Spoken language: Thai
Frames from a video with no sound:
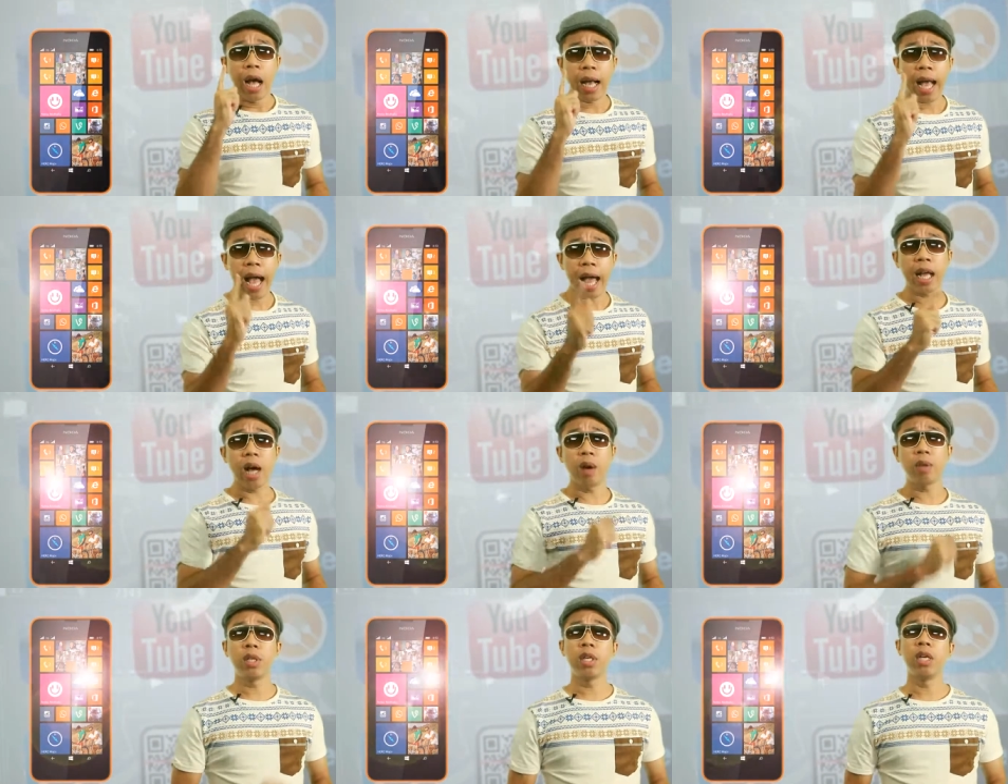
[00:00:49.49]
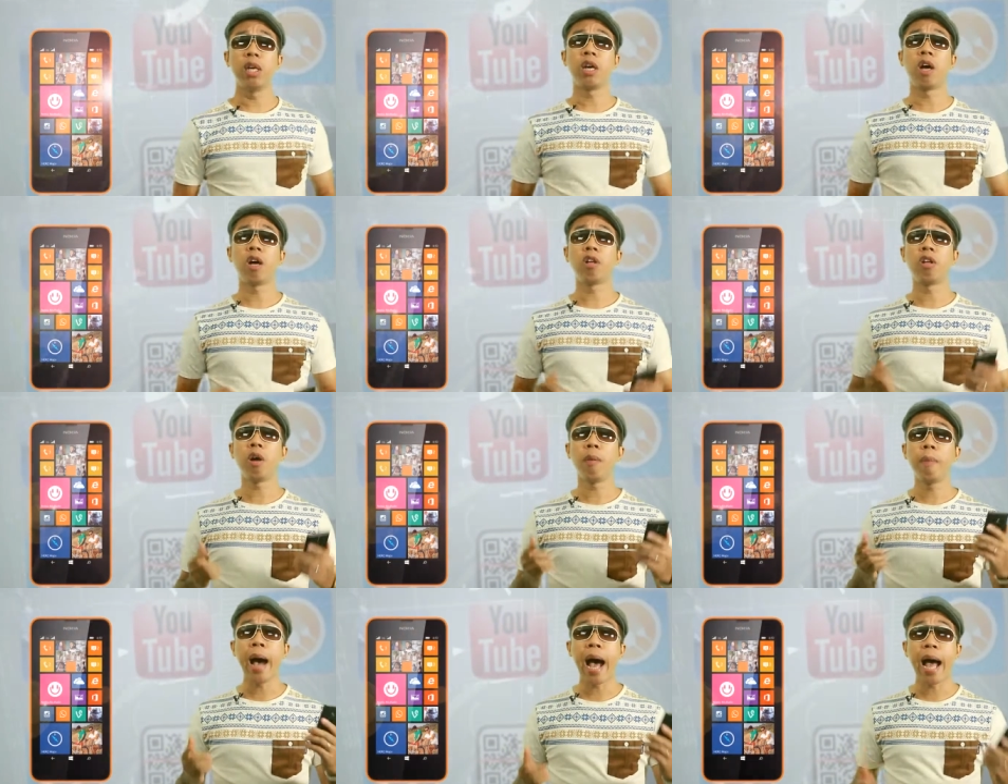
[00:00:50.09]
การเข้าถึงก็
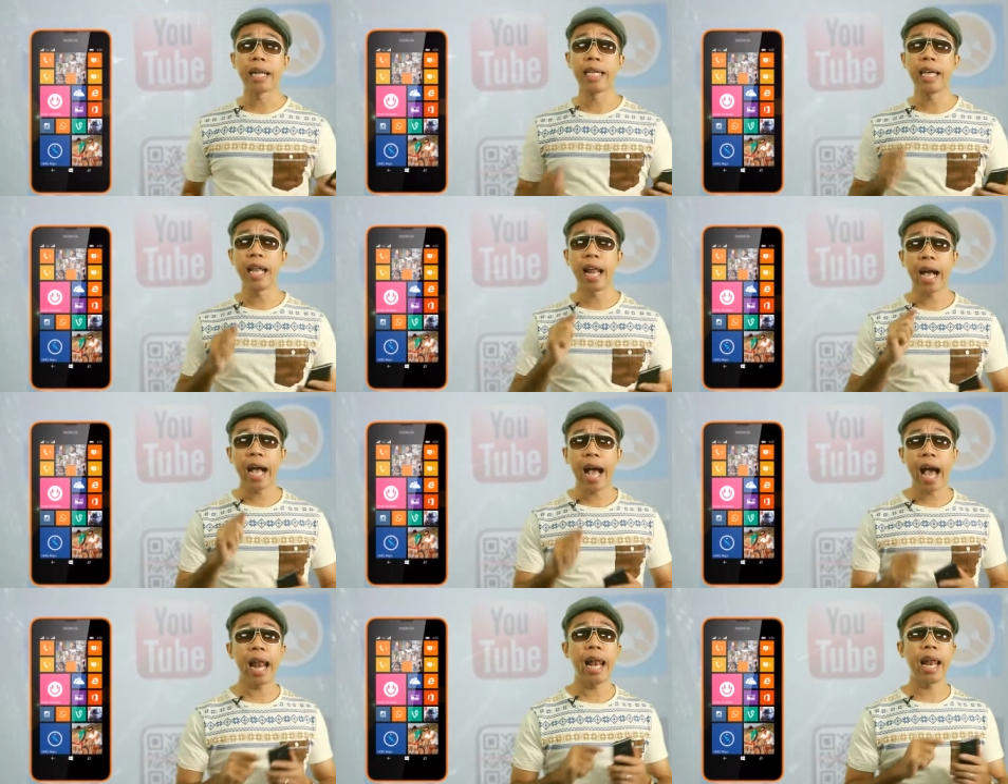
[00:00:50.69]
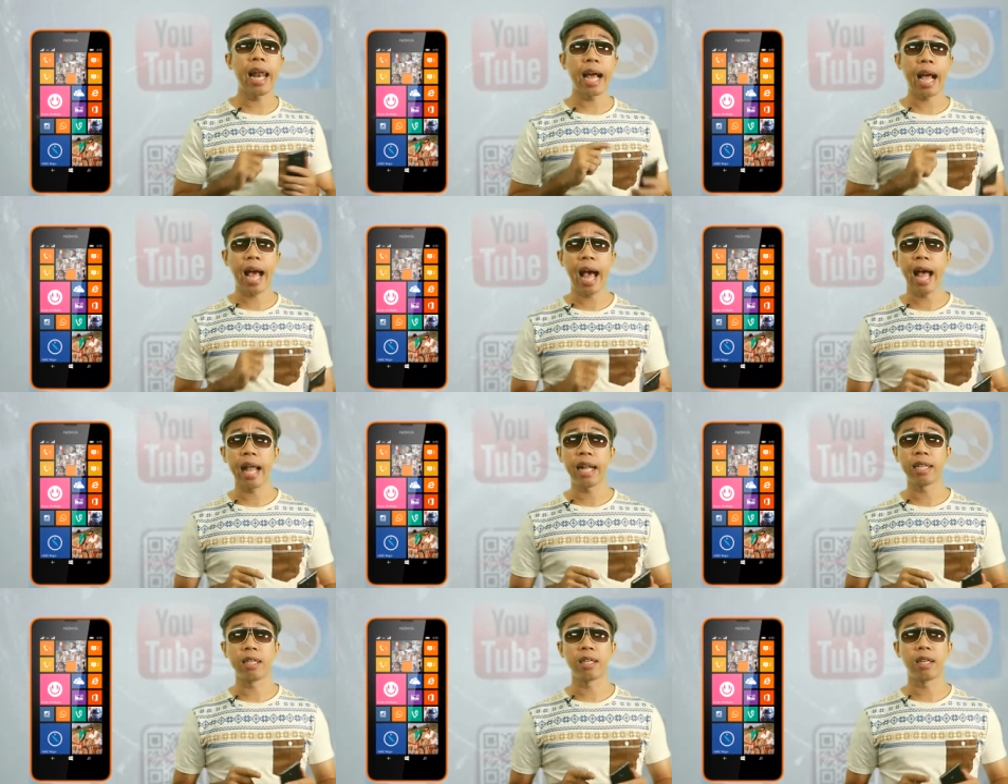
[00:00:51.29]
ต้องผ่านทีละขั้นละ
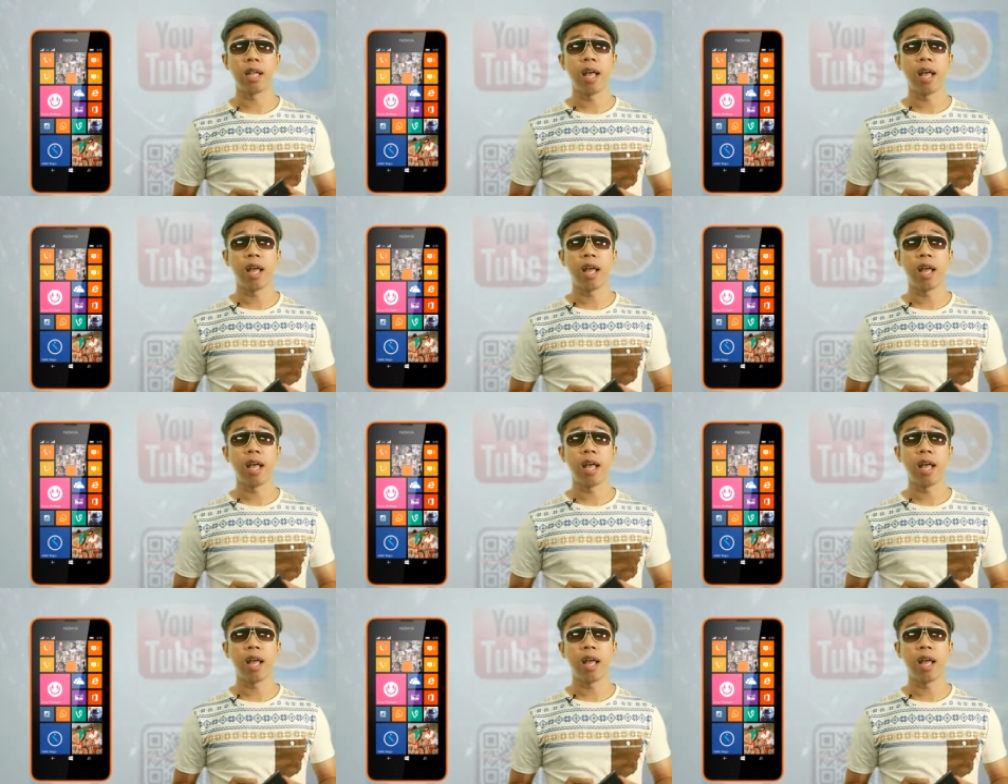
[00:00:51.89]
ขั้น